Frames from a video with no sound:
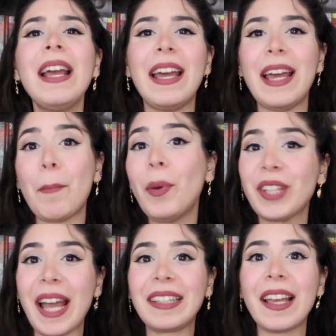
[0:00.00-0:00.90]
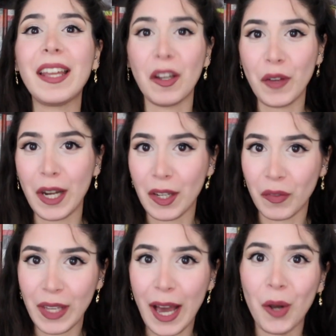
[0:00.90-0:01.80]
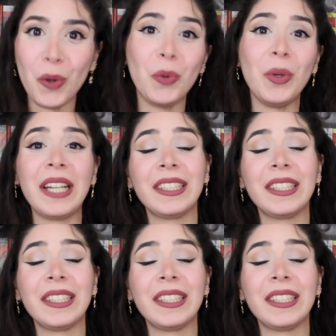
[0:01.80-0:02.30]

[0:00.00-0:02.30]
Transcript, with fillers: eh, potete riferirvi a lui.